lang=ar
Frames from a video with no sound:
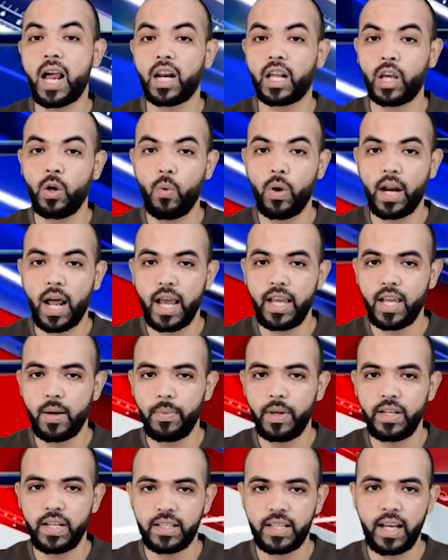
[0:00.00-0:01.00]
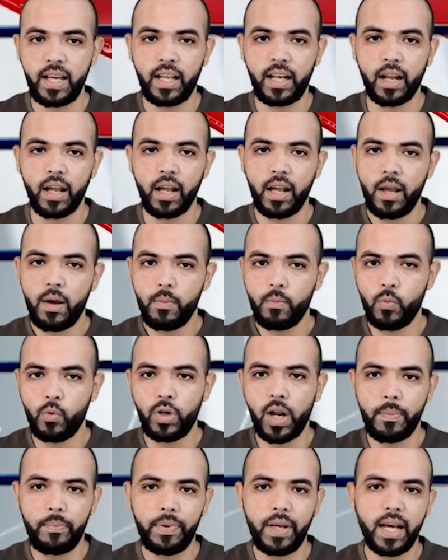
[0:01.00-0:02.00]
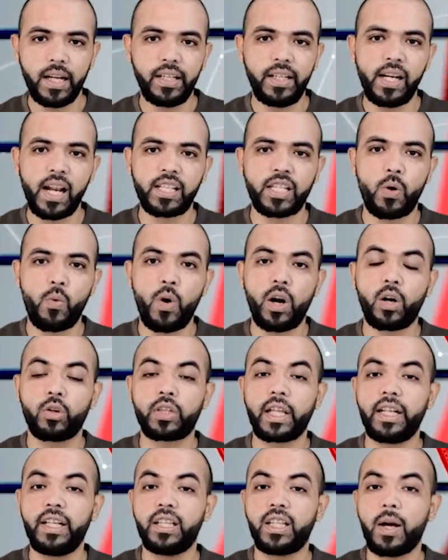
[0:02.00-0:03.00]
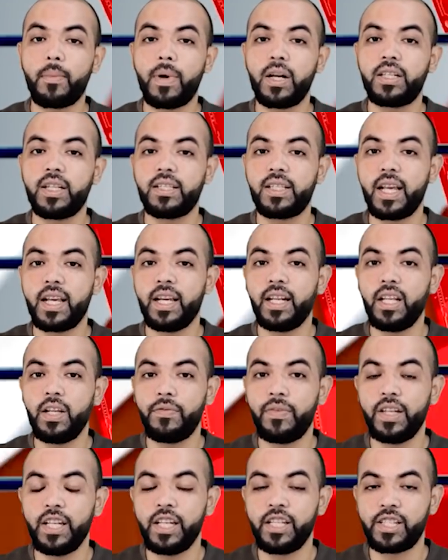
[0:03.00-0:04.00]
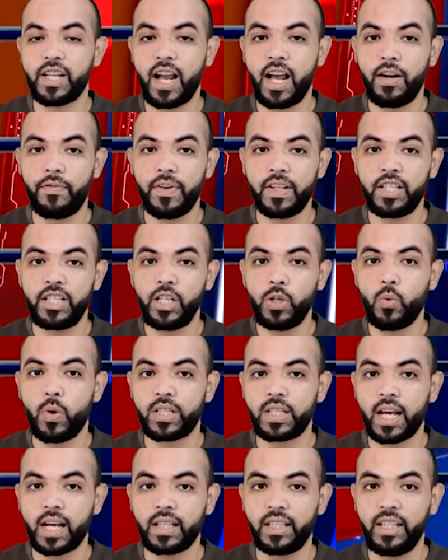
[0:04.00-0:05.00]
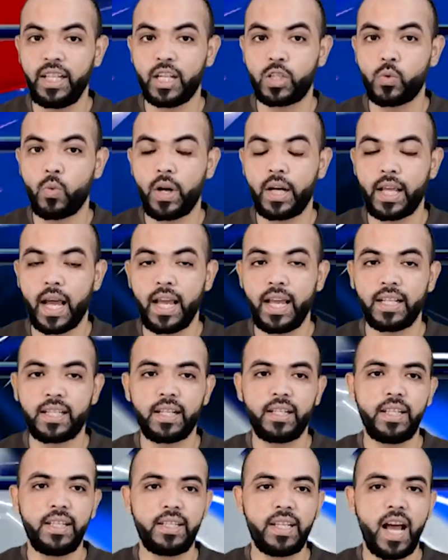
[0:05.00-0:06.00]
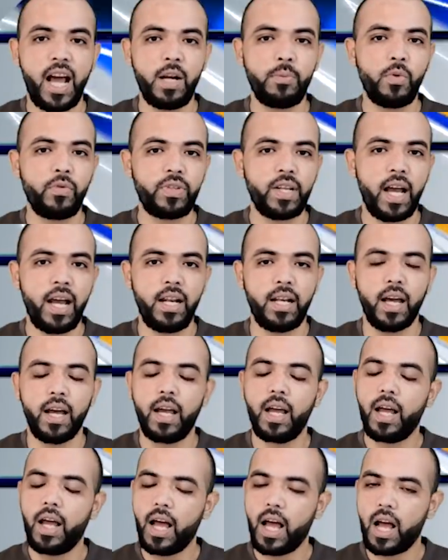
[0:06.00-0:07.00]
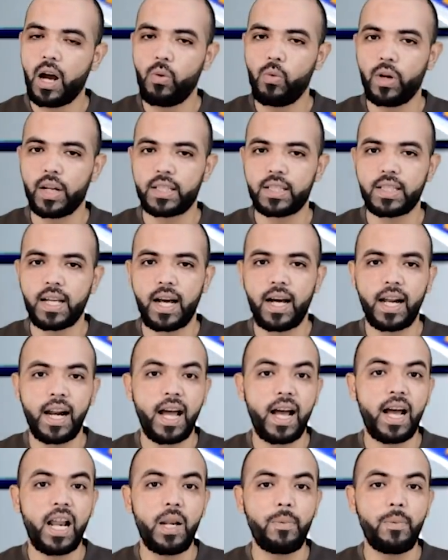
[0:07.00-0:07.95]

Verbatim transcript: القوى الحية بالجزائر منبها إلى تورط النظام الجزائري في إشعال فتيل وتغذية ورعاية النزاع المفتعل حول الصحراء